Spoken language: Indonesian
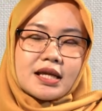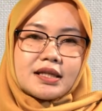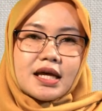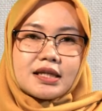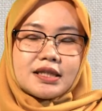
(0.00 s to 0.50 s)

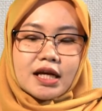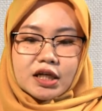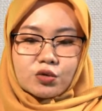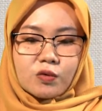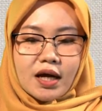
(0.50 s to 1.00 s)
dan yang
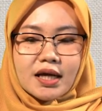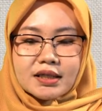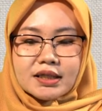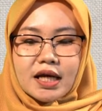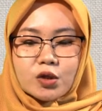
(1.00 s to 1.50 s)

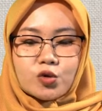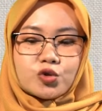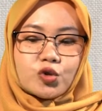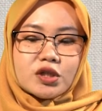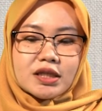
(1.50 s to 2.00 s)
kedua dengan
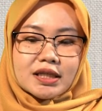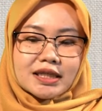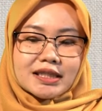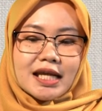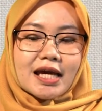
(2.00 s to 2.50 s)
unsur
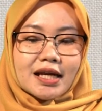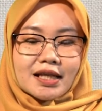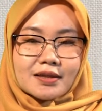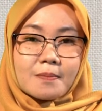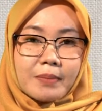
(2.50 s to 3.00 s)

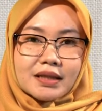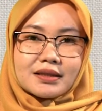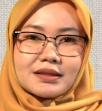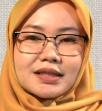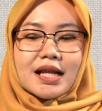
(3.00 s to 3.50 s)
daerah tempat
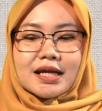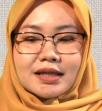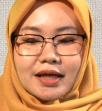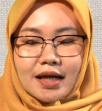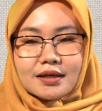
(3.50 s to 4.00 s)

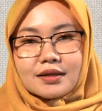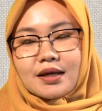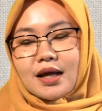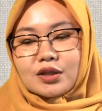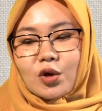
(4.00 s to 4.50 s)
dilahirkan
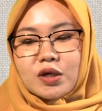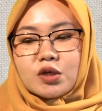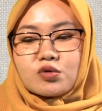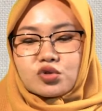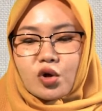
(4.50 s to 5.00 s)
atau
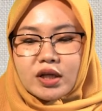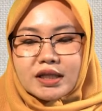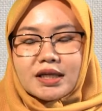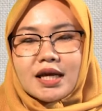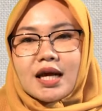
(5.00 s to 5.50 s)
ius
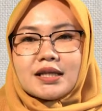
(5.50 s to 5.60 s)
soli,